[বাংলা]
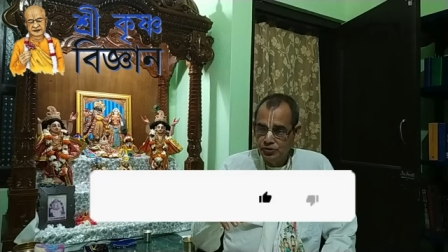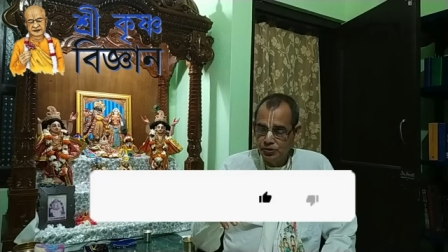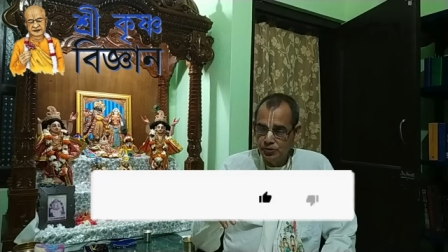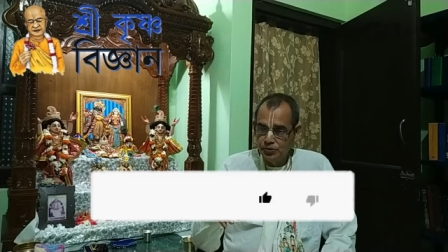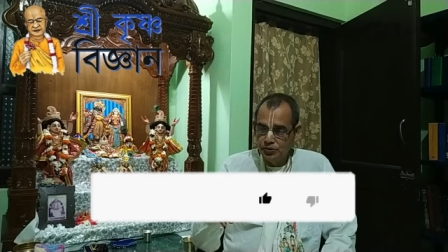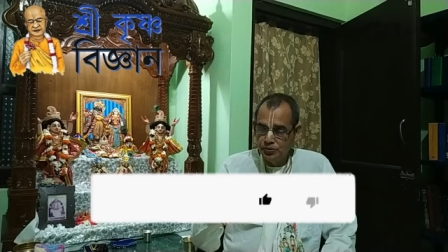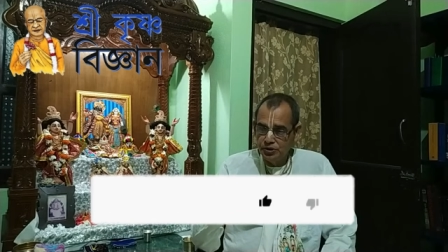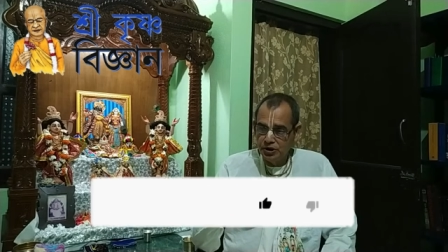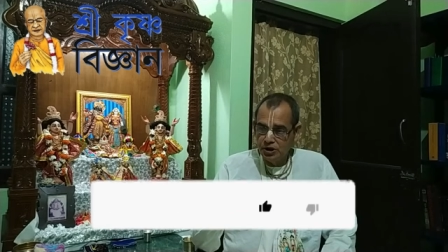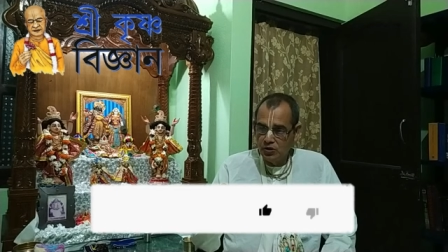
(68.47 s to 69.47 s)
তো
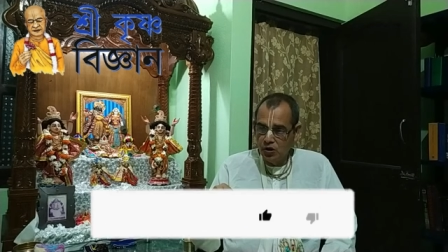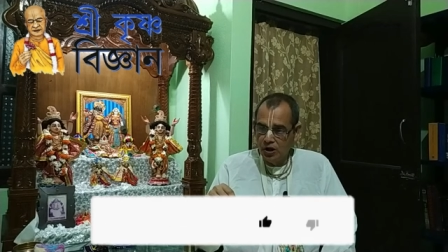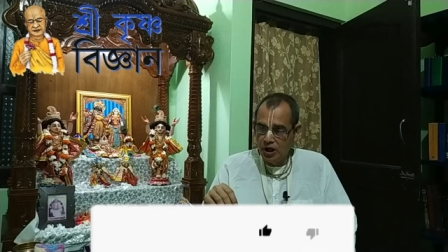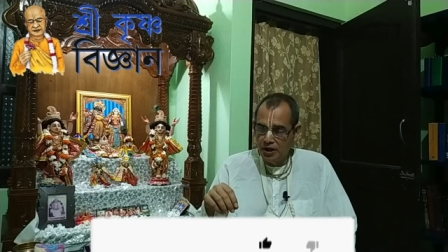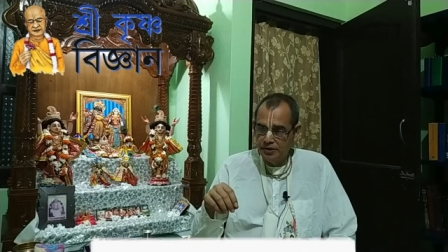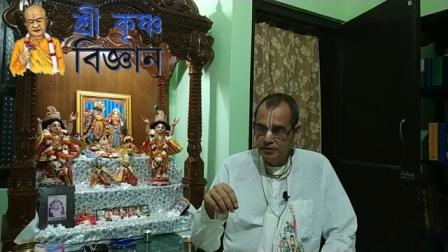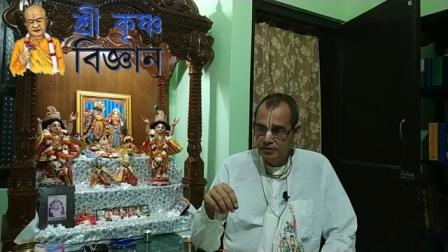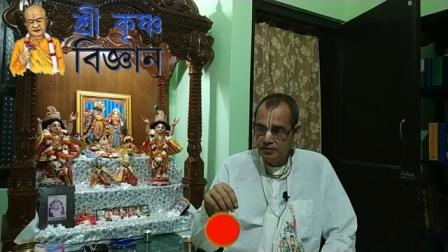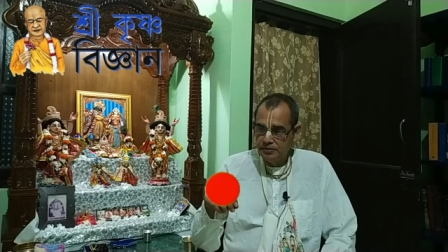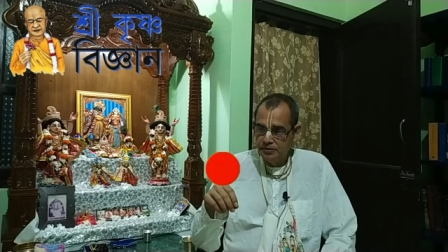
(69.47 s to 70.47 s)
উনি কি করলেন
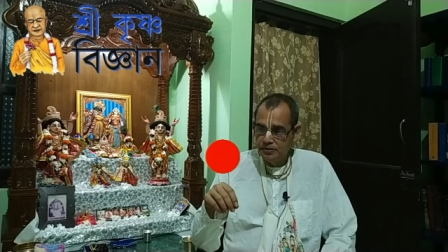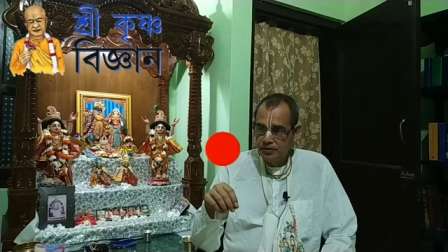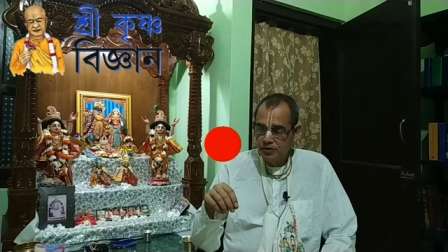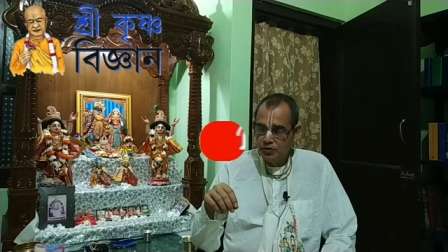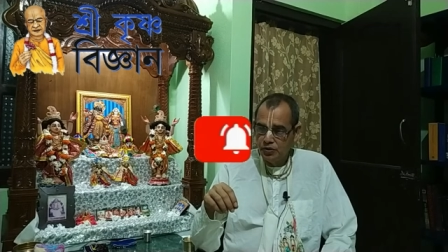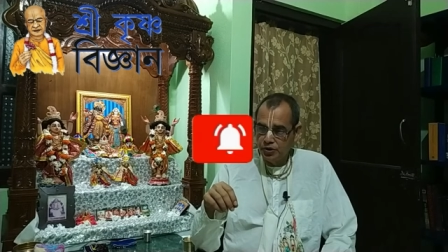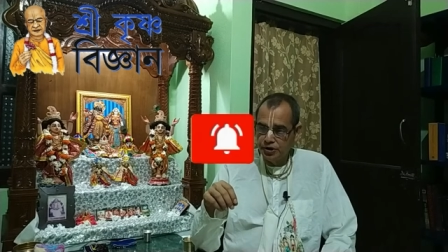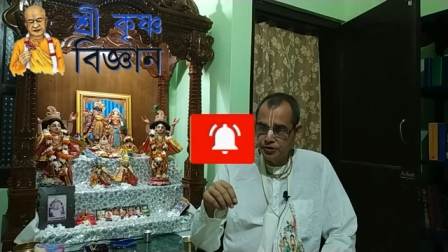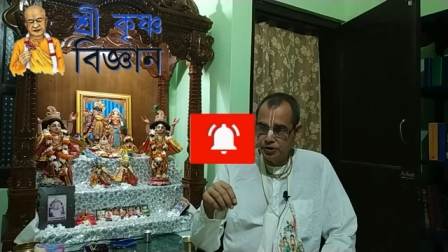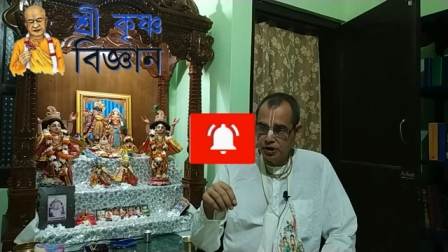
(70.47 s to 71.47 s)

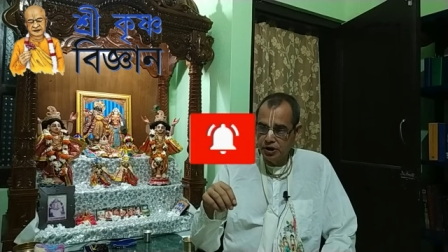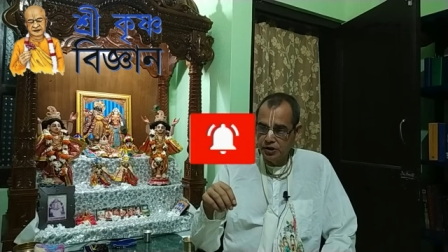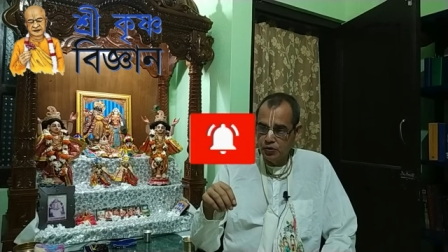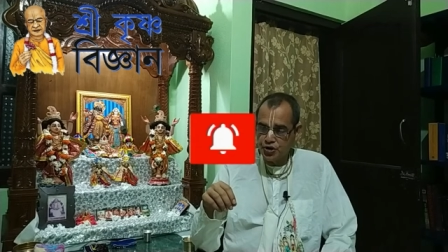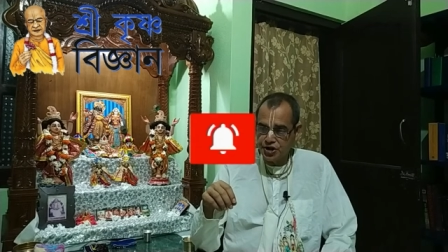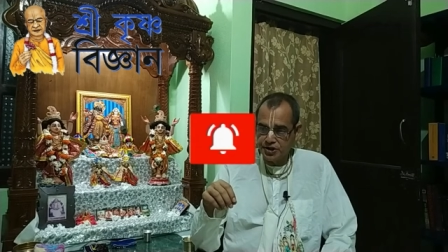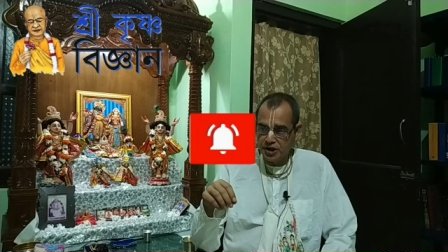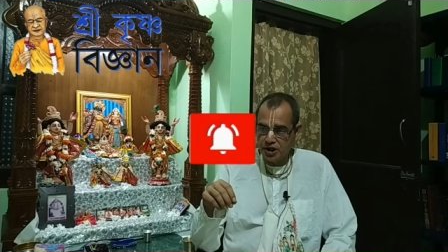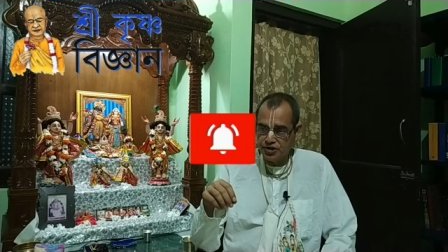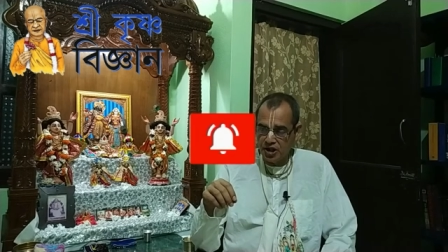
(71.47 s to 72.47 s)
হরিতকির
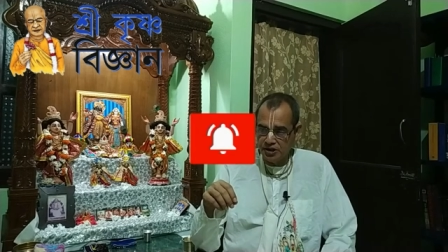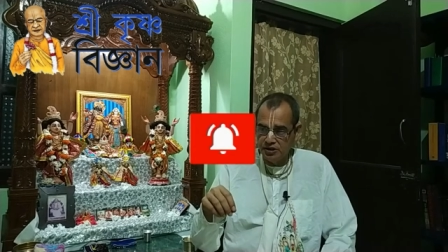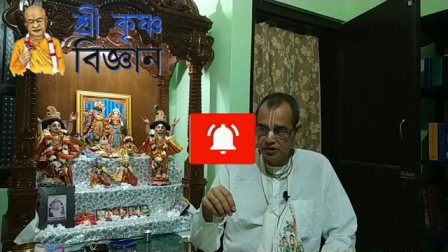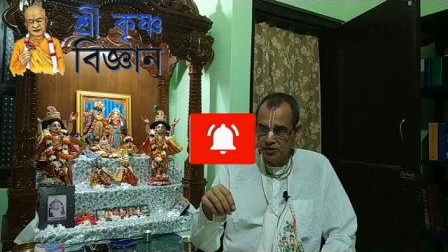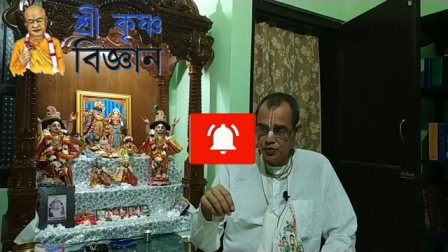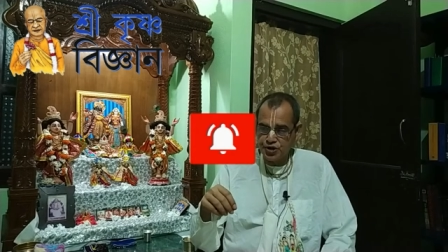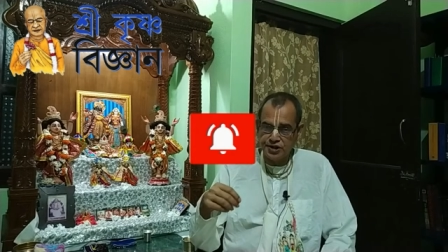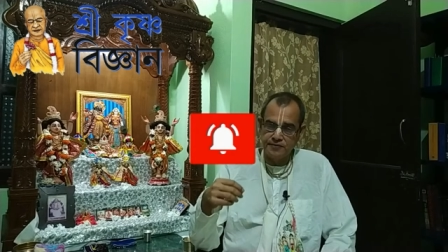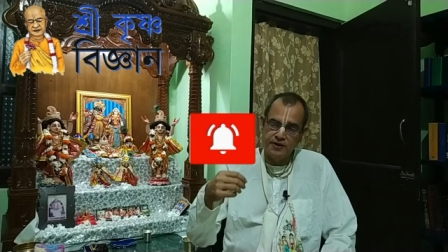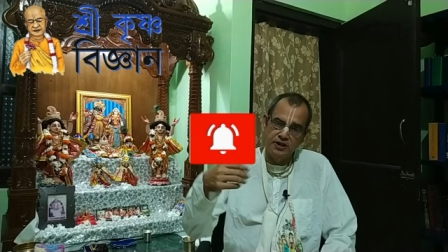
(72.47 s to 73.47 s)
খোসাটা ছাড়িয়ে
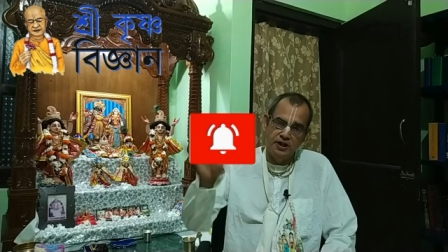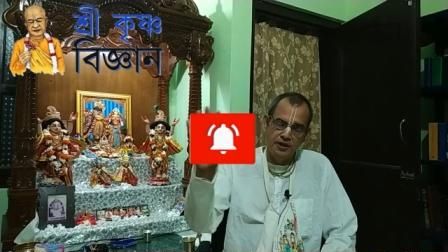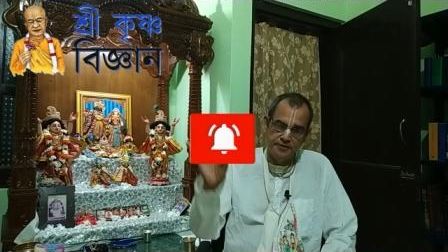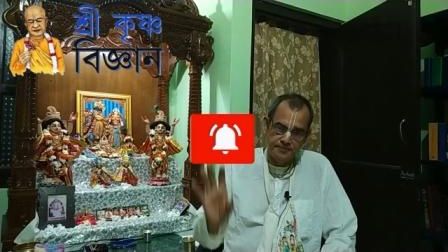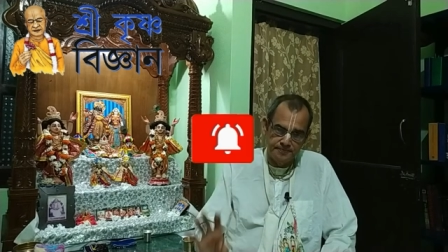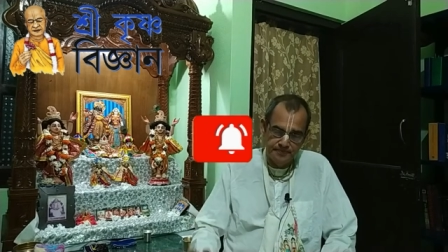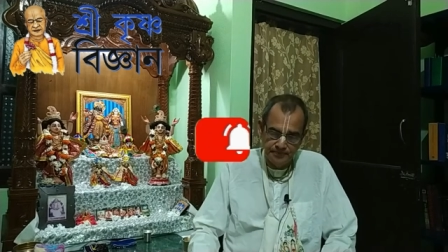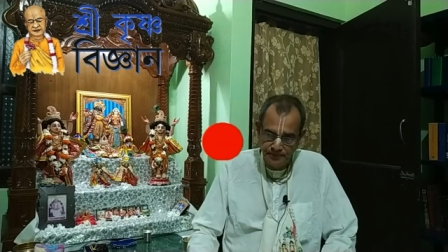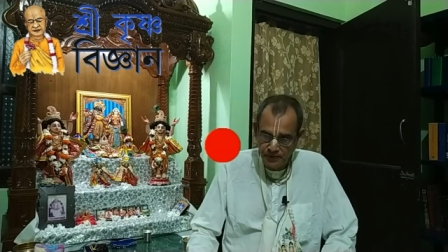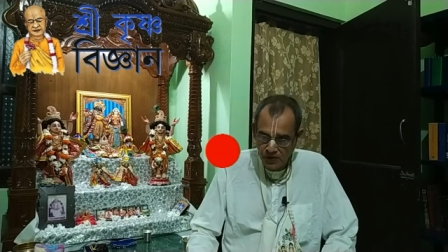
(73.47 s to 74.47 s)
খোসাটা ফেলে দিলেন
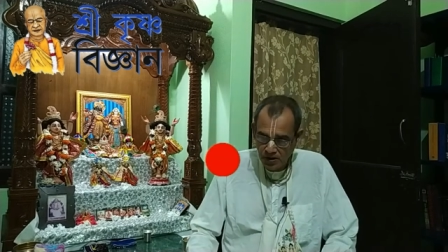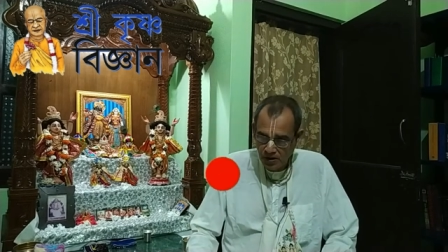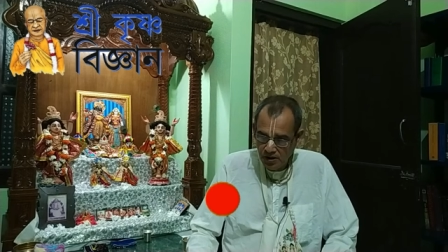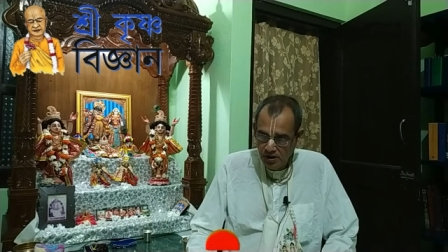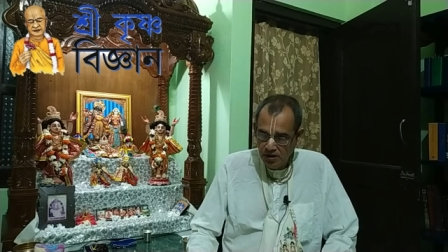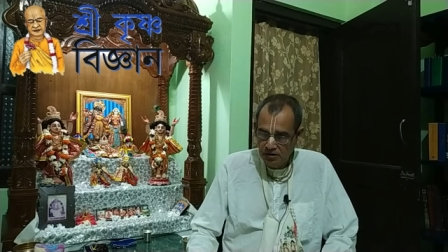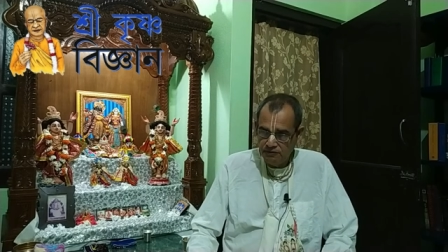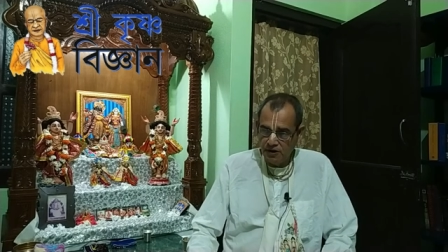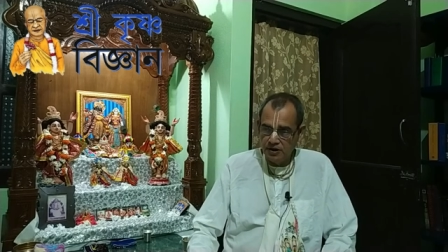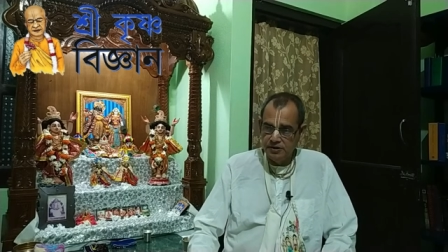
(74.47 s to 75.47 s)

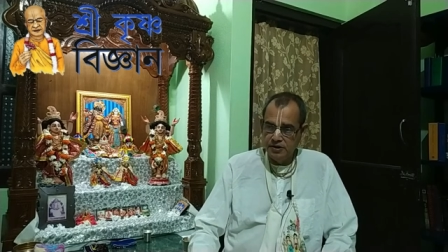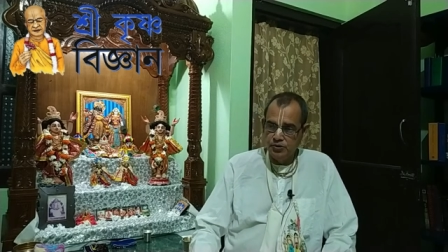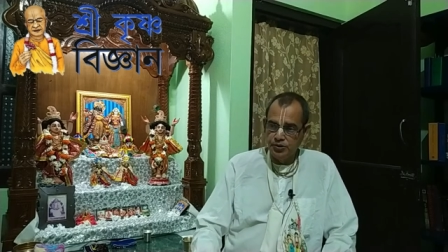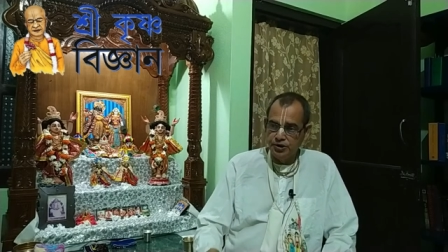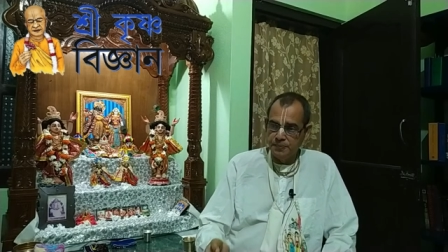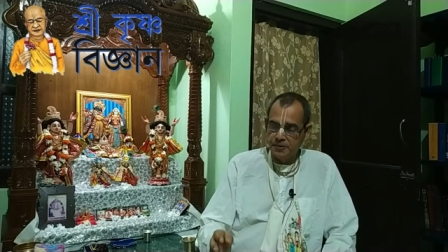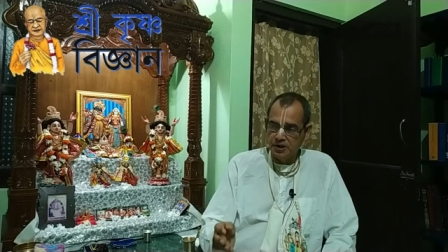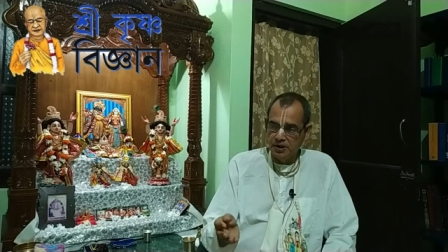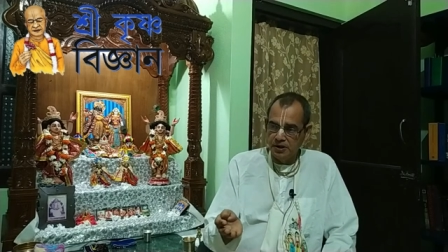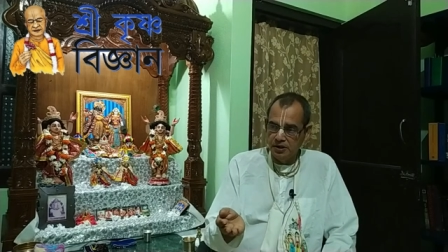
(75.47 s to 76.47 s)
ফেলে দিয়ে গুরুদেবকে